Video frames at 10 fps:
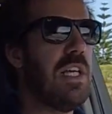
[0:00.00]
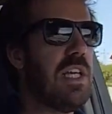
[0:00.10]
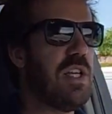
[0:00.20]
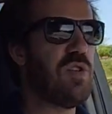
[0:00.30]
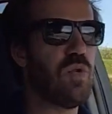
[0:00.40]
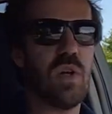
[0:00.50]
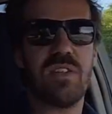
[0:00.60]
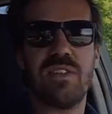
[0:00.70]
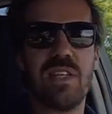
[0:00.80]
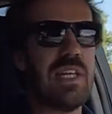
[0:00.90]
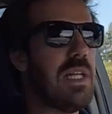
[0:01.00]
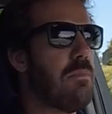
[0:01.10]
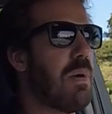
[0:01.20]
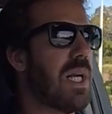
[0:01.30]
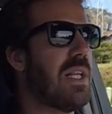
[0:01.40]
e isso nota-se aqui na
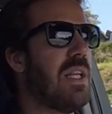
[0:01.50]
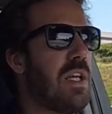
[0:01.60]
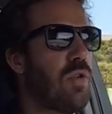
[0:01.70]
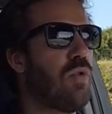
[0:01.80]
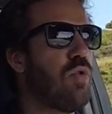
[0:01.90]
parte de dentro,